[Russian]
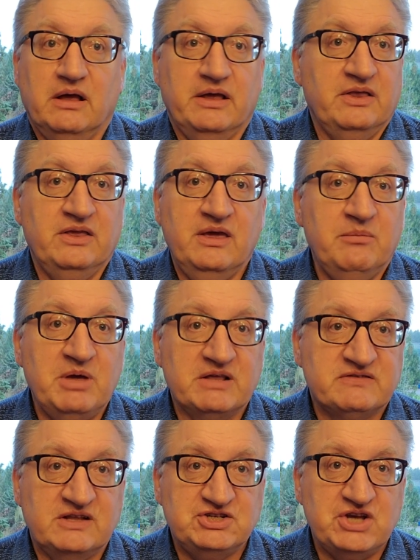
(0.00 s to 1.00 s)
не имеет
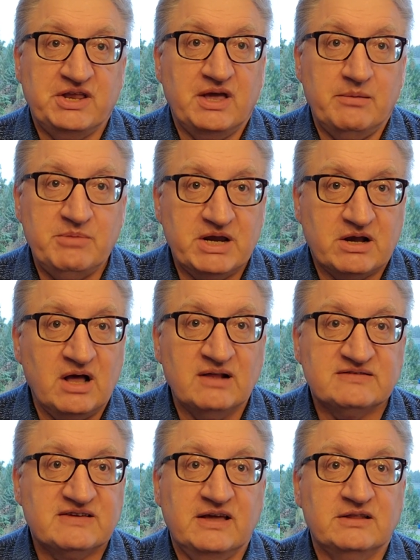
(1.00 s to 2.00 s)
значения американские,